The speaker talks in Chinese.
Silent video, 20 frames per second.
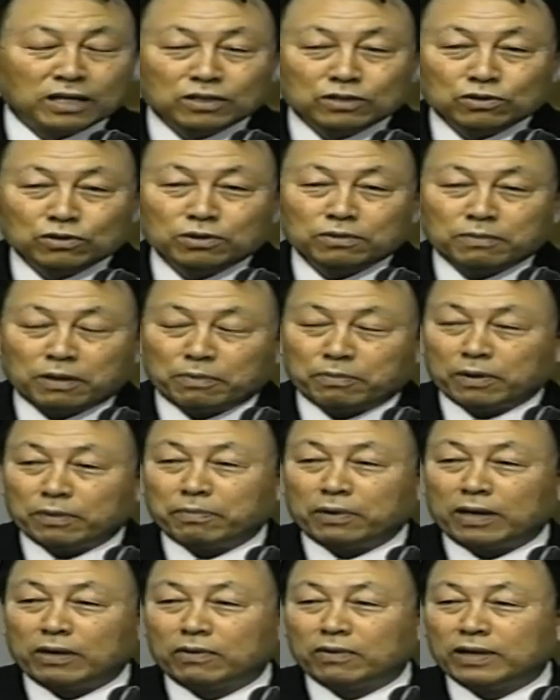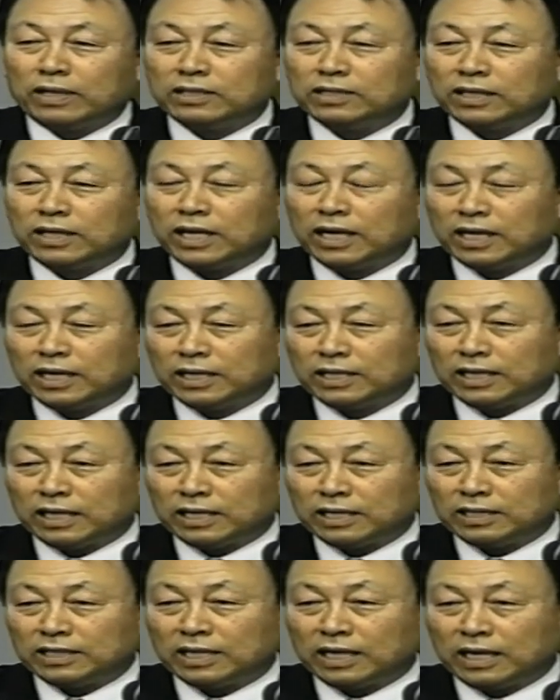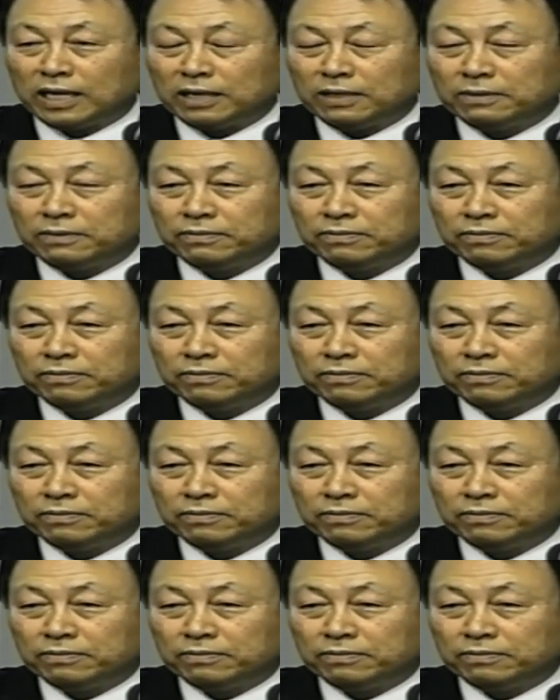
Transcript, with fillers: 那么今天，有一个人